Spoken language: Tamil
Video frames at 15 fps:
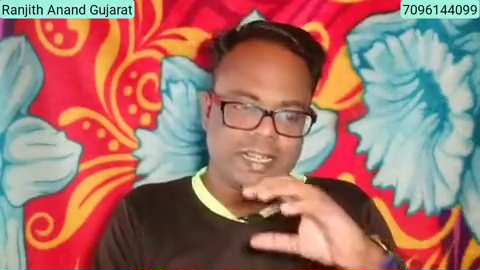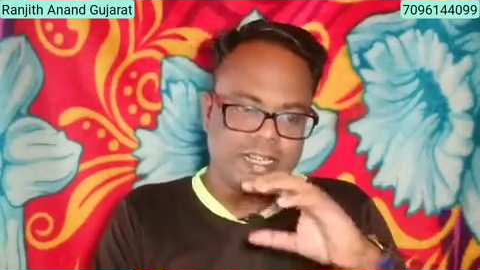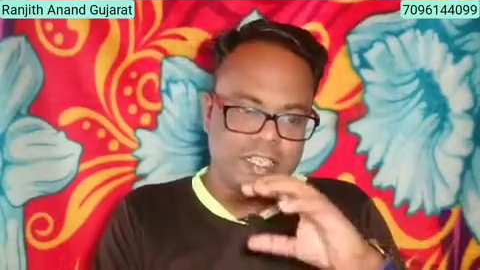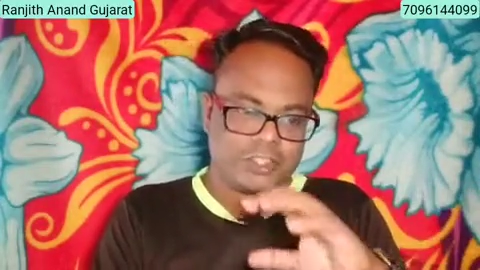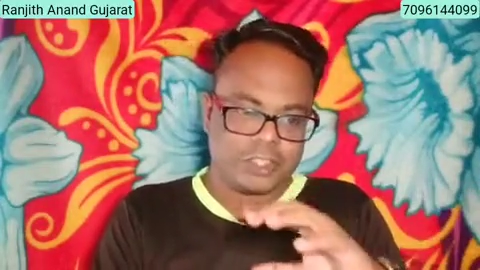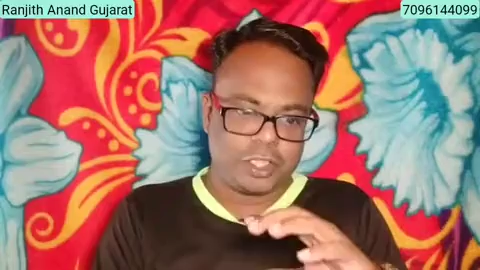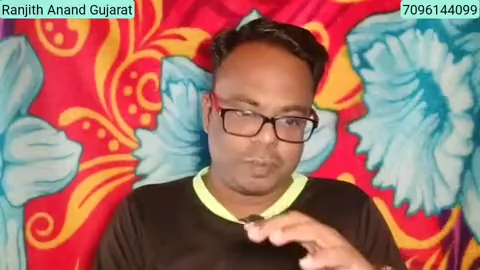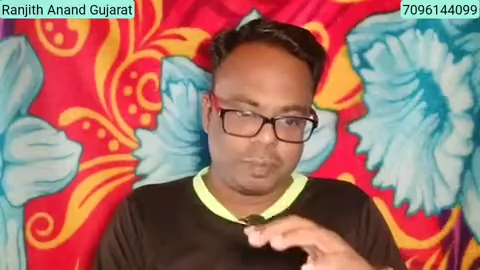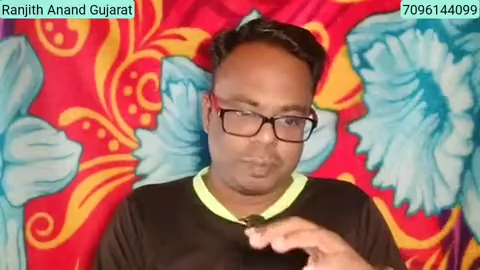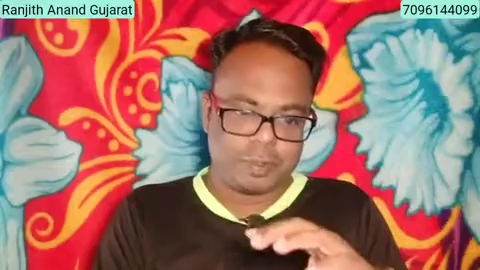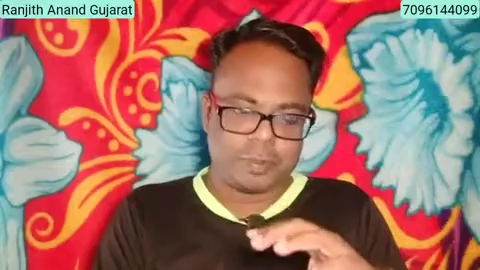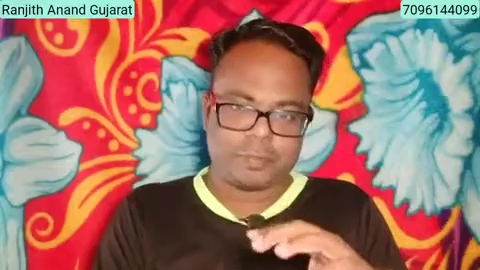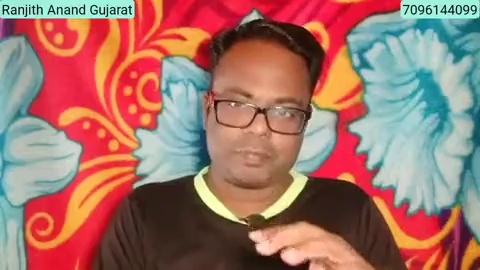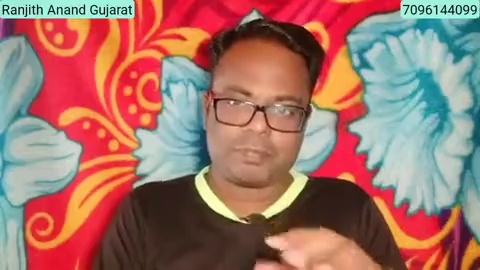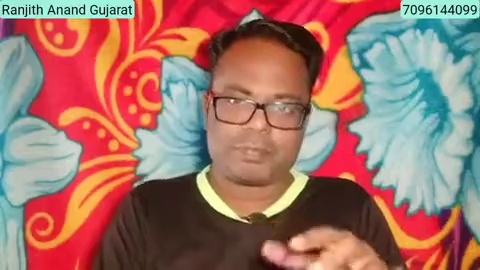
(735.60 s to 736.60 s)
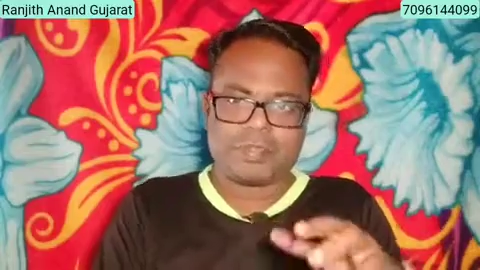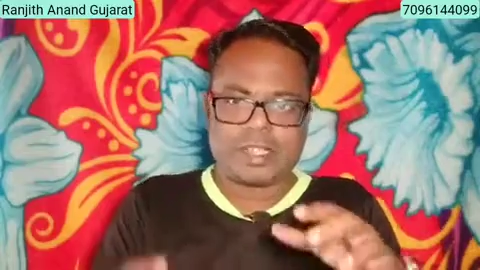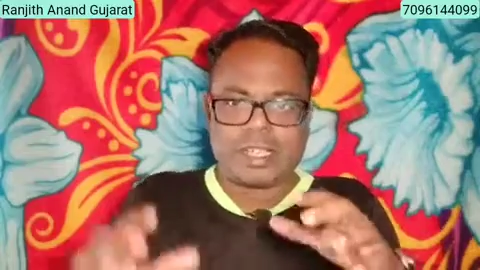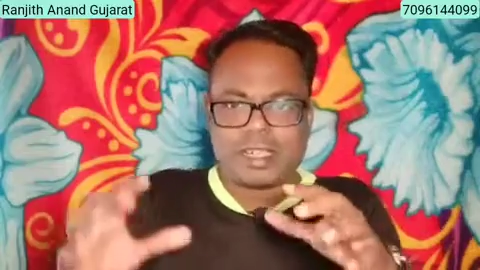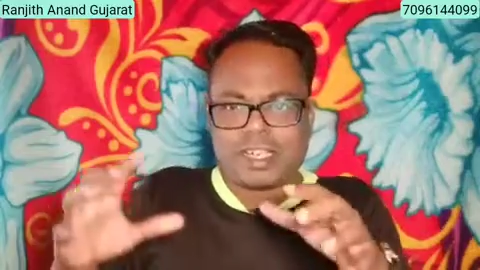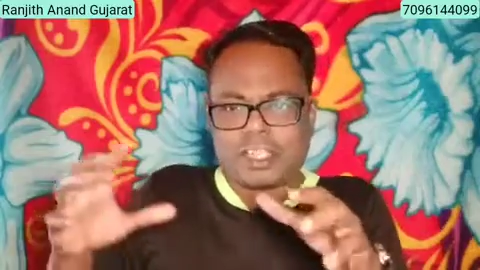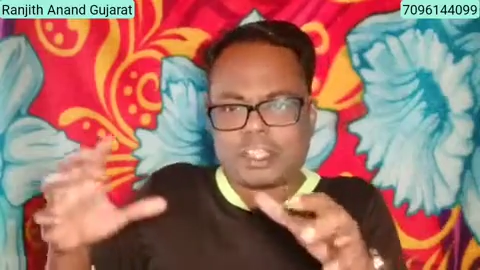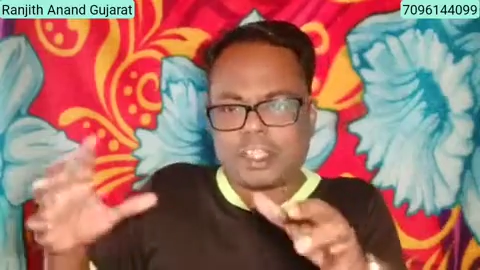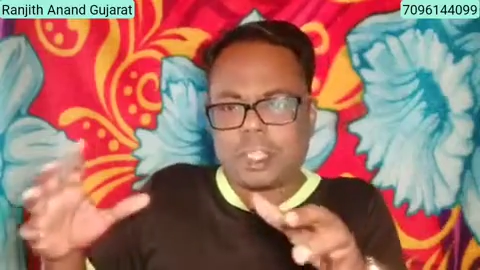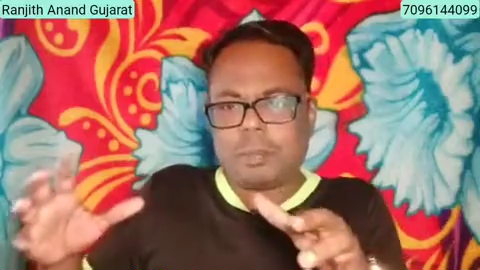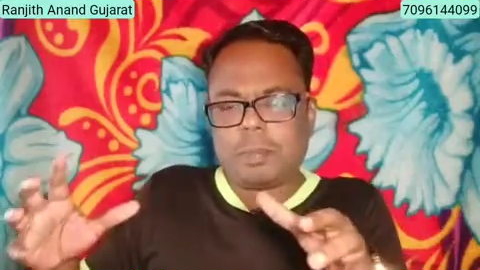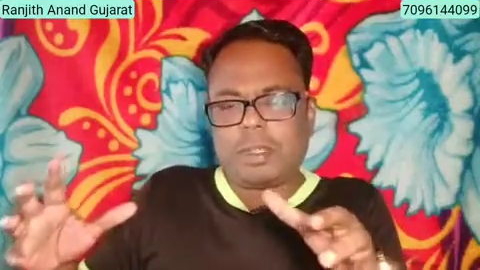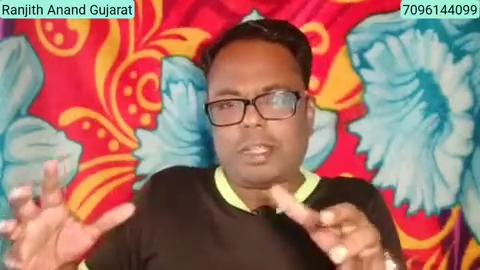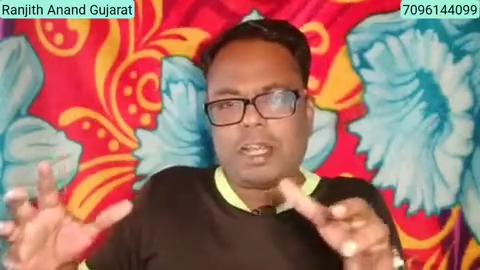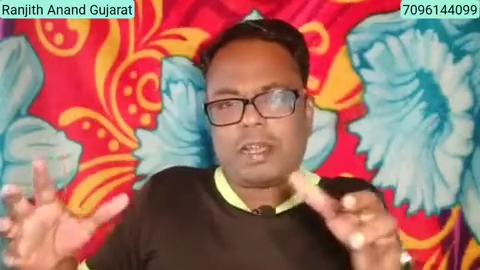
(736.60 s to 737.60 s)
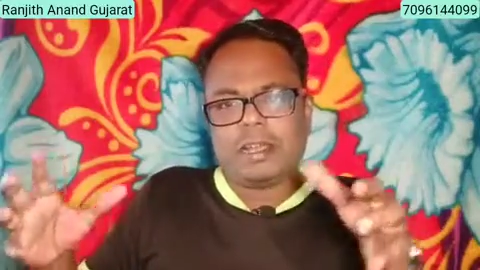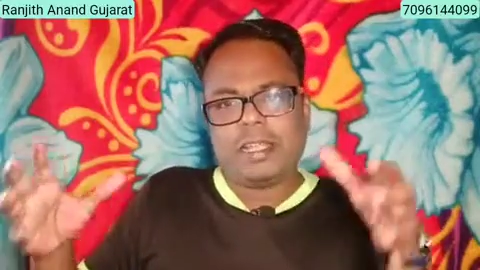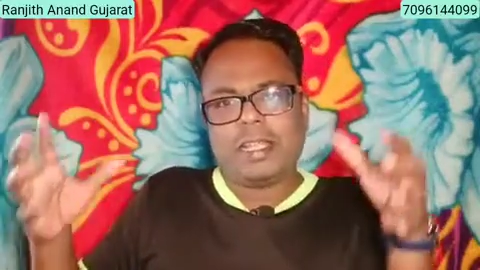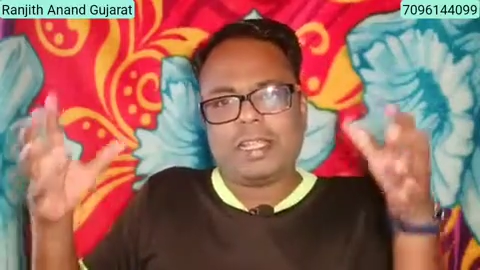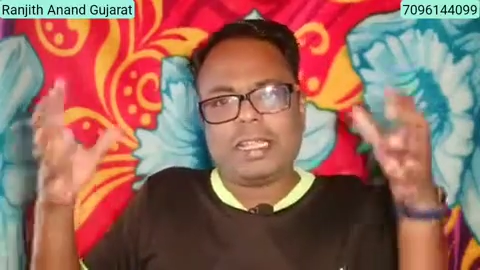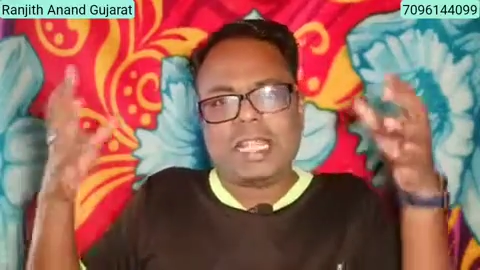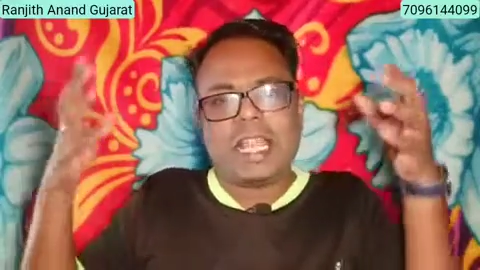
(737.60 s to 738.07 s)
ரட்சிப்பு ரட்சிப்பினாலே